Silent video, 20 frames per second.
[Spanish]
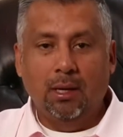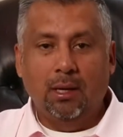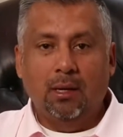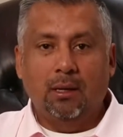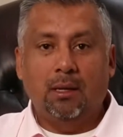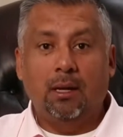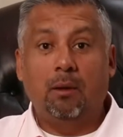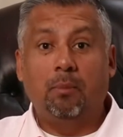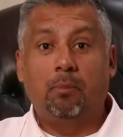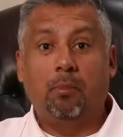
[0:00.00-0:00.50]

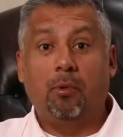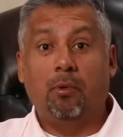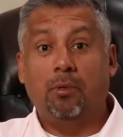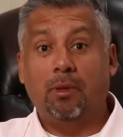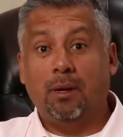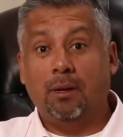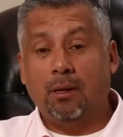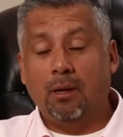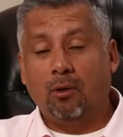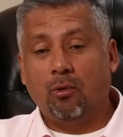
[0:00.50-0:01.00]
del
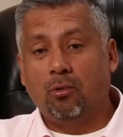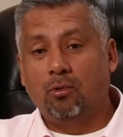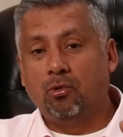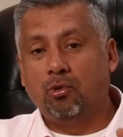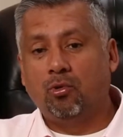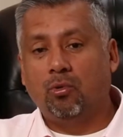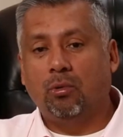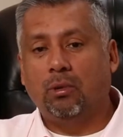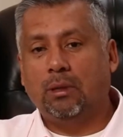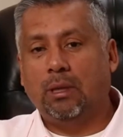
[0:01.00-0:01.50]
poder del
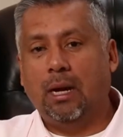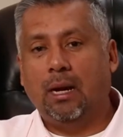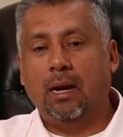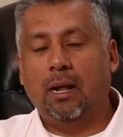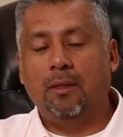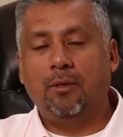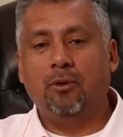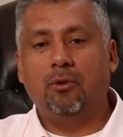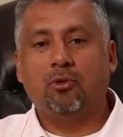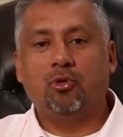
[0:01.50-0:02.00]
consultar a
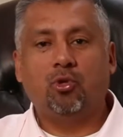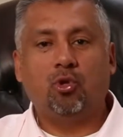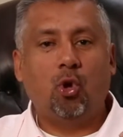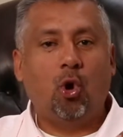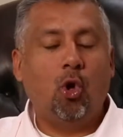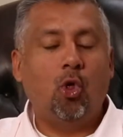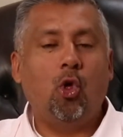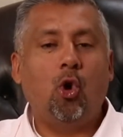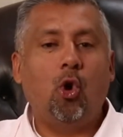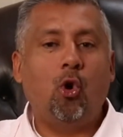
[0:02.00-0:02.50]
Dios.
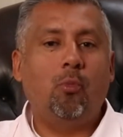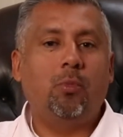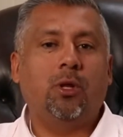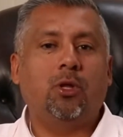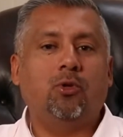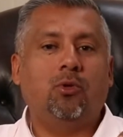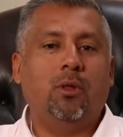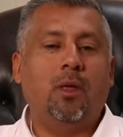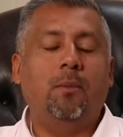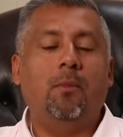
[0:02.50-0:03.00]
Todo hombre,
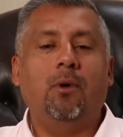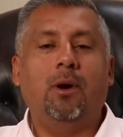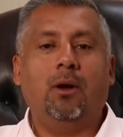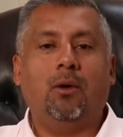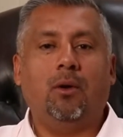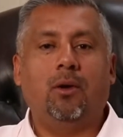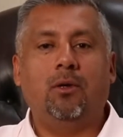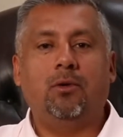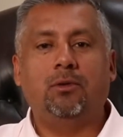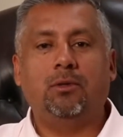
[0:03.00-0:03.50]
toda mujer,
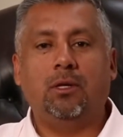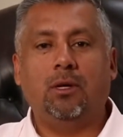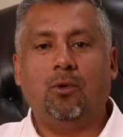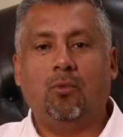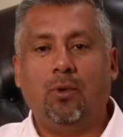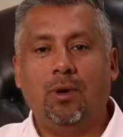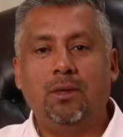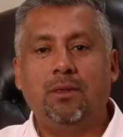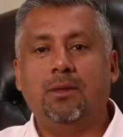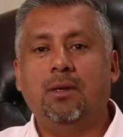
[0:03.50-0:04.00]
cuando se
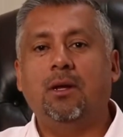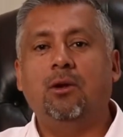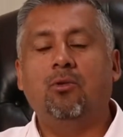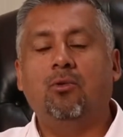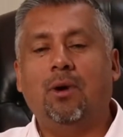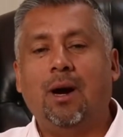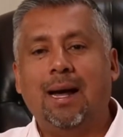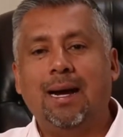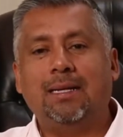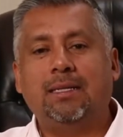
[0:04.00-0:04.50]
encuentran
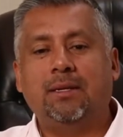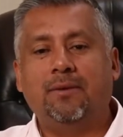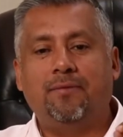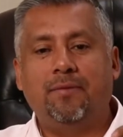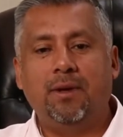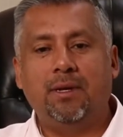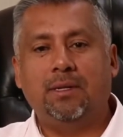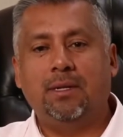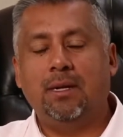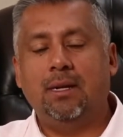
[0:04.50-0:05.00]
lugares
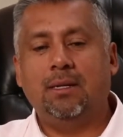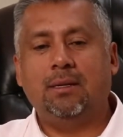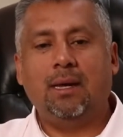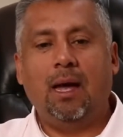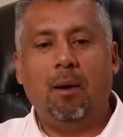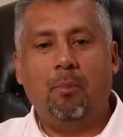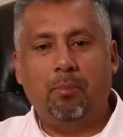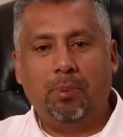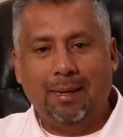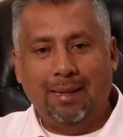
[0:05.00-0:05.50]
difíciles,
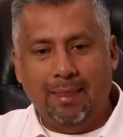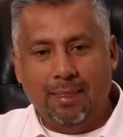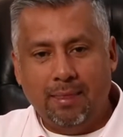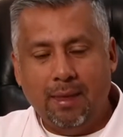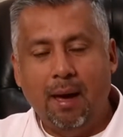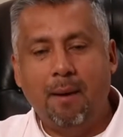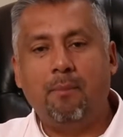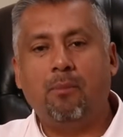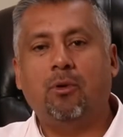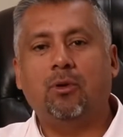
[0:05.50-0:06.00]

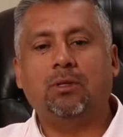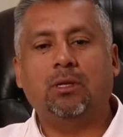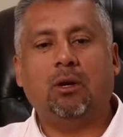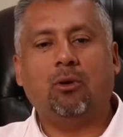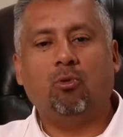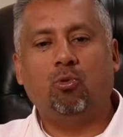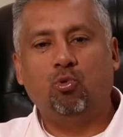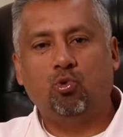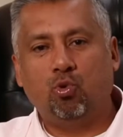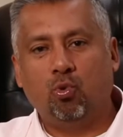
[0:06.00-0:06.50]
aprendamos a
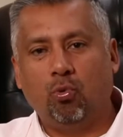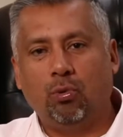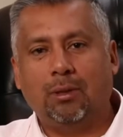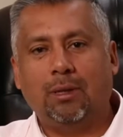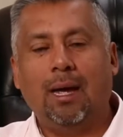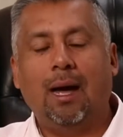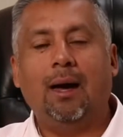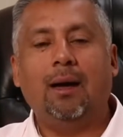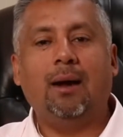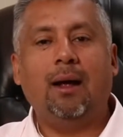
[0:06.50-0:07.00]

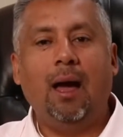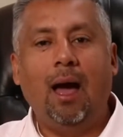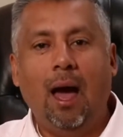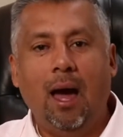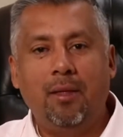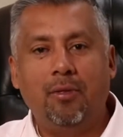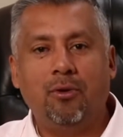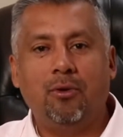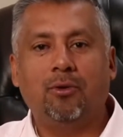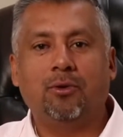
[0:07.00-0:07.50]
consultar
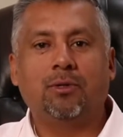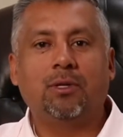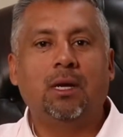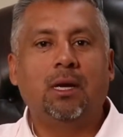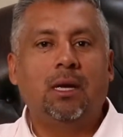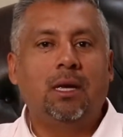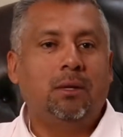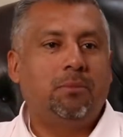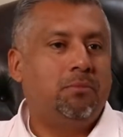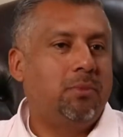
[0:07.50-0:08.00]
a Dios.
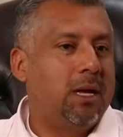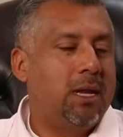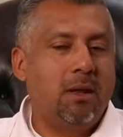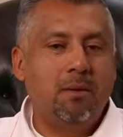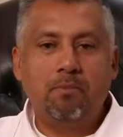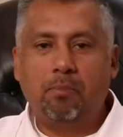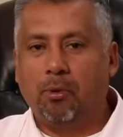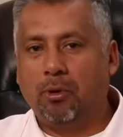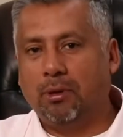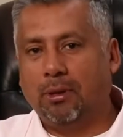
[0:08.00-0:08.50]
Bien
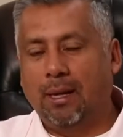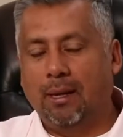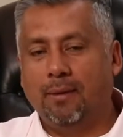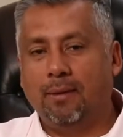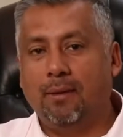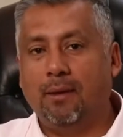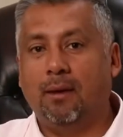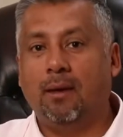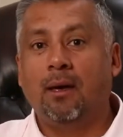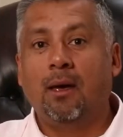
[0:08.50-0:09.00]

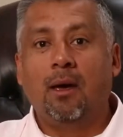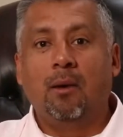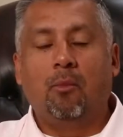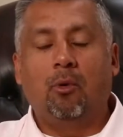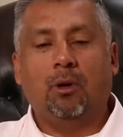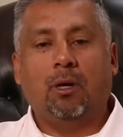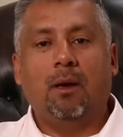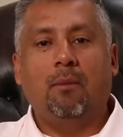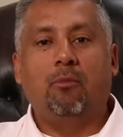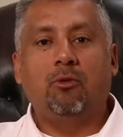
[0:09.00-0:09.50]
importante,
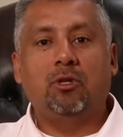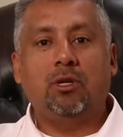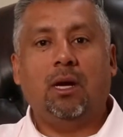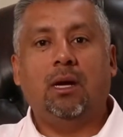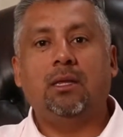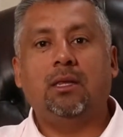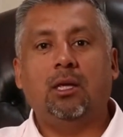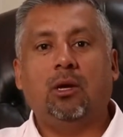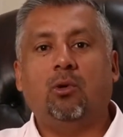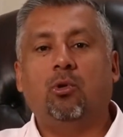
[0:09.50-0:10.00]
porque mucha
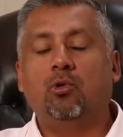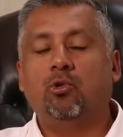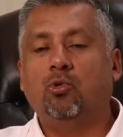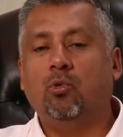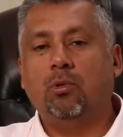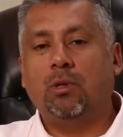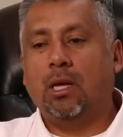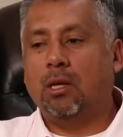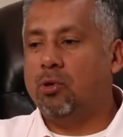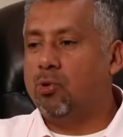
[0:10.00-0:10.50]
gente
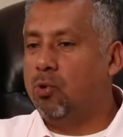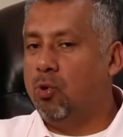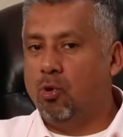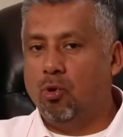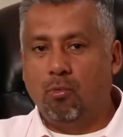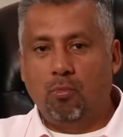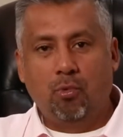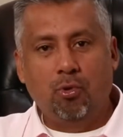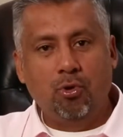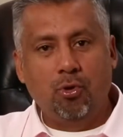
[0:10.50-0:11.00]
consulta a
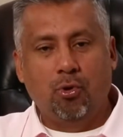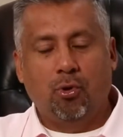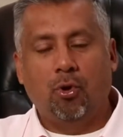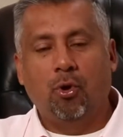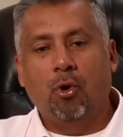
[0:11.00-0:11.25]
todo mundo,